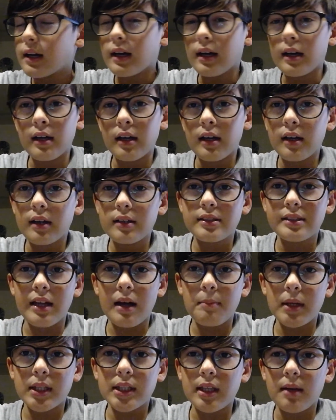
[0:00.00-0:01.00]
Eh, sta
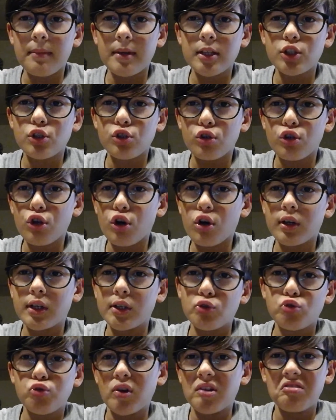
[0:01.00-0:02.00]
ha messo gli occhi
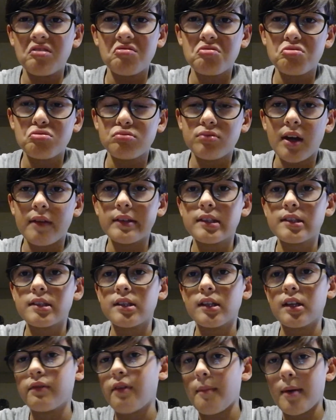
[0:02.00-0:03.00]
su, su David
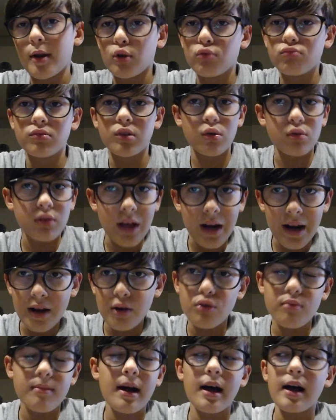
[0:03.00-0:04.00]
Silva, ma non te lo
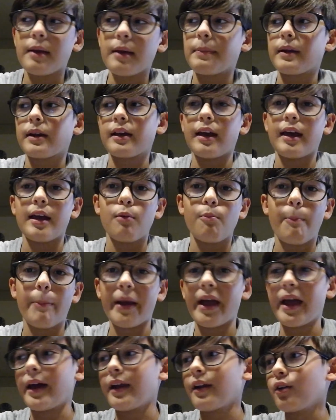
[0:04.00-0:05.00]
daranno mai perché è un
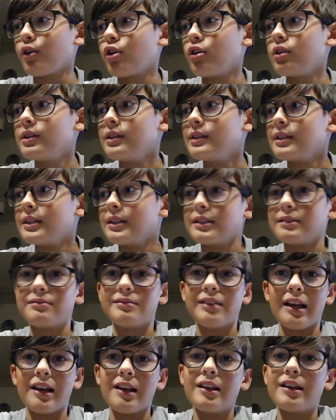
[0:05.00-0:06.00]
perno
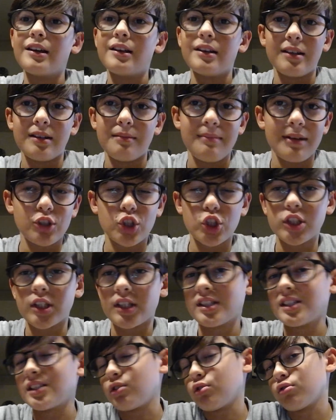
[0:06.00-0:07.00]
del Manchester
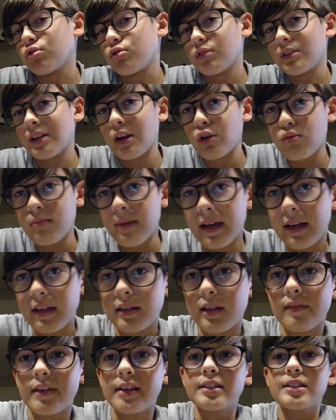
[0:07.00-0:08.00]
City, non te lo daranno mai che
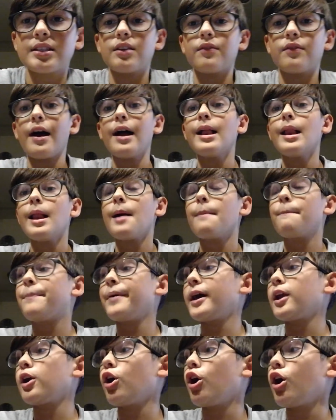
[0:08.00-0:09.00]
David Silva,
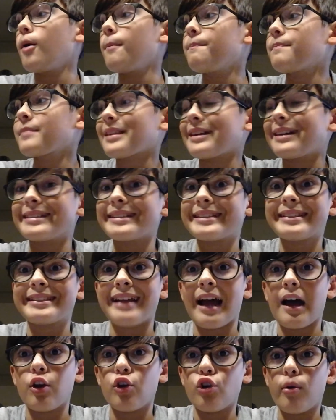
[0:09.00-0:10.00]
però
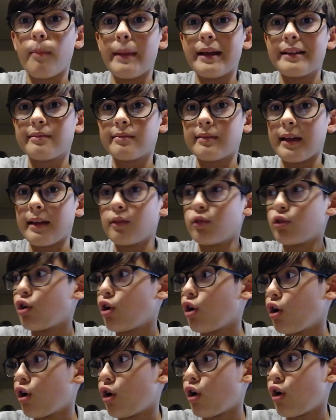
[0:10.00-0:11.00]
stanno mettendo
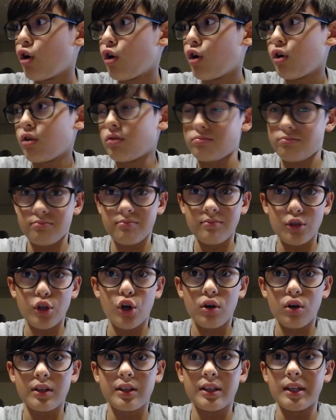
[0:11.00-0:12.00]
oh, gli
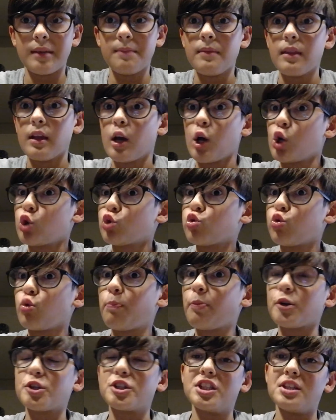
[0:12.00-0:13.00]
occhi sul
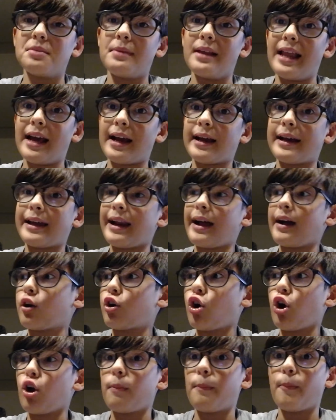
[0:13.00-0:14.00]
possibile gran
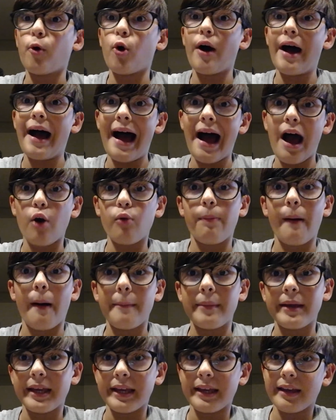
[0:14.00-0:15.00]
colpo
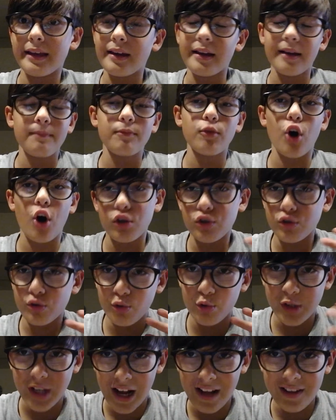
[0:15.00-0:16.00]
Aubamey, eh, no
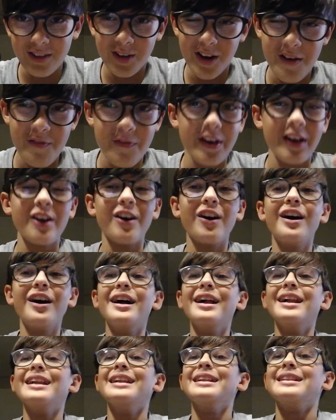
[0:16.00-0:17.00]
scusa non è vero,
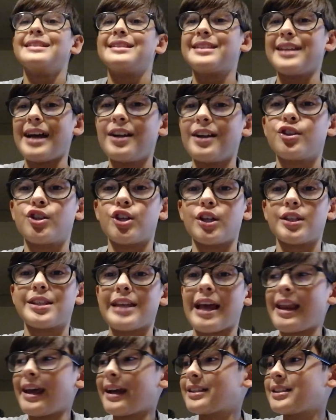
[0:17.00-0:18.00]
Sanchez,
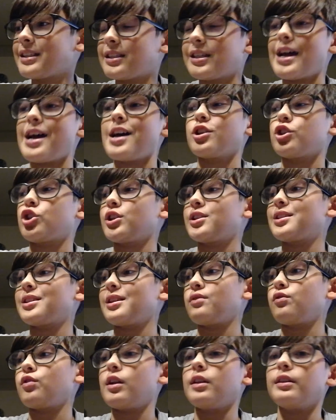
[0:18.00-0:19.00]
Alexi Sanchez se
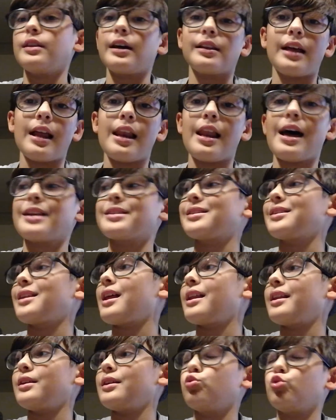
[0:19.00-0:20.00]
ne vuole andare
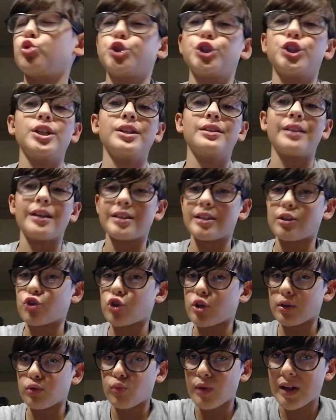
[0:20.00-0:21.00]
dall'Arsenal, è in uscita, sta
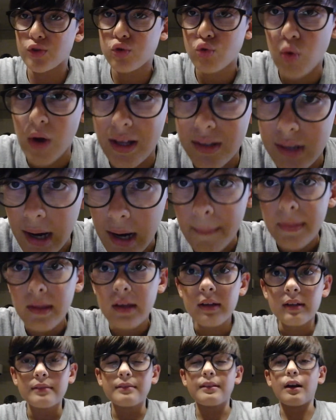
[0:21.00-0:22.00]
giocando una squadra da